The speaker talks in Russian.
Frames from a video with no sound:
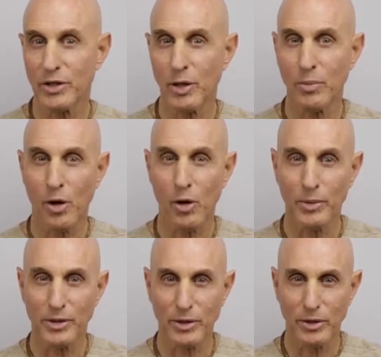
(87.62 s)

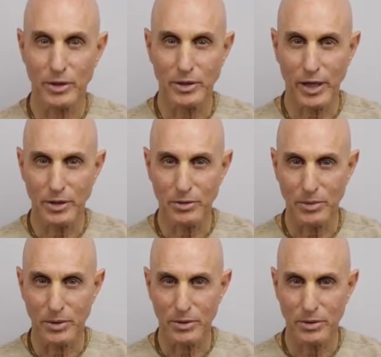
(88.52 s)
очевидный парадокс, о
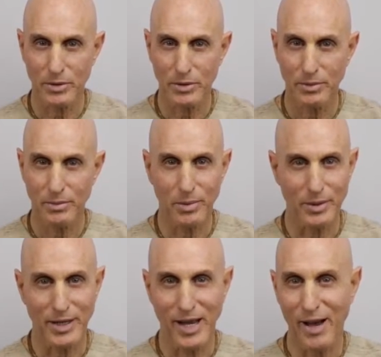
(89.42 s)
котором здесь
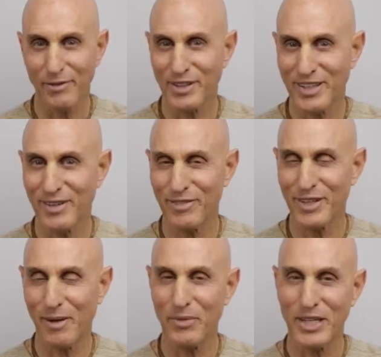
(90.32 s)
говорится,
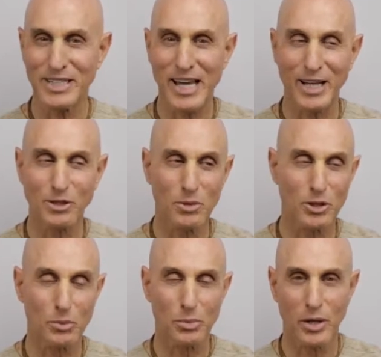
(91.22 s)
заключается в следующем.
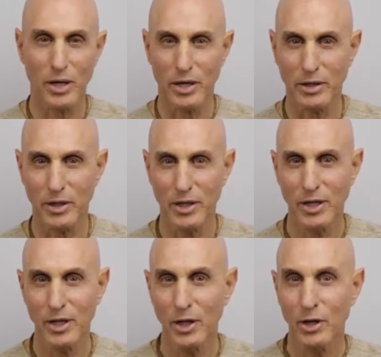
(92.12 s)

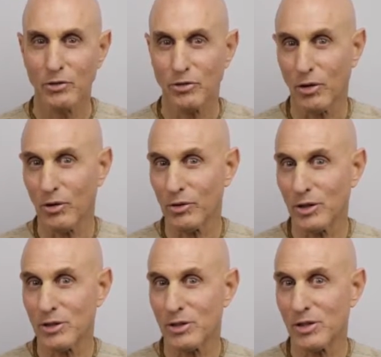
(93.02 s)
Человек
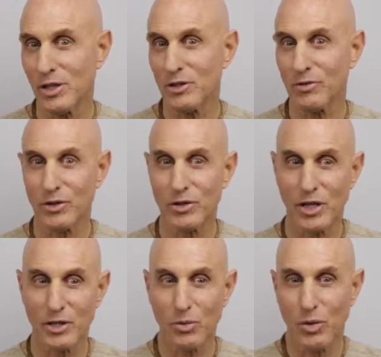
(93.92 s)
отказался от
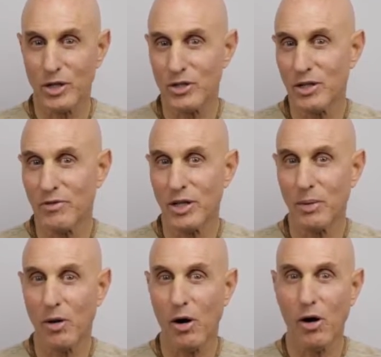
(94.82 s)
всех материальных
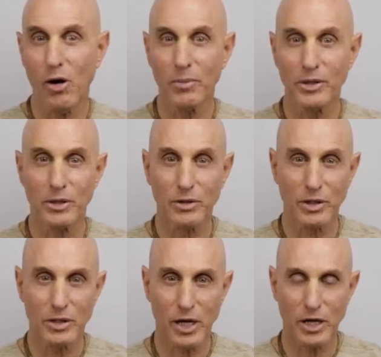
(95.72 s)
привязанностей,
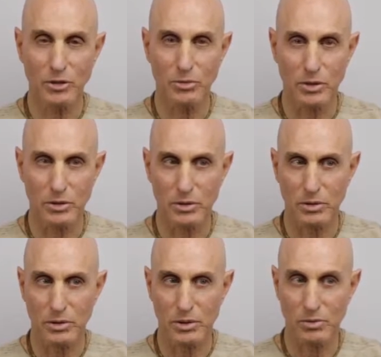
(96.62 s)
но нет
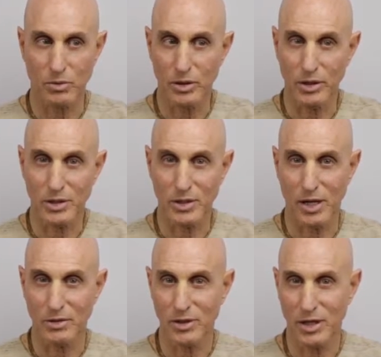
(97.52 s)
привязанности к
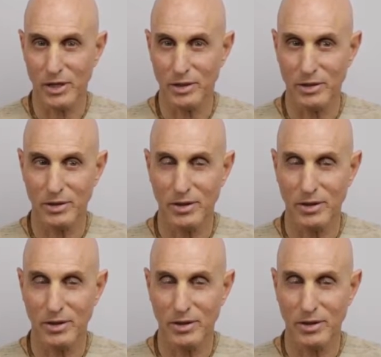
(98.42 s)
гордости.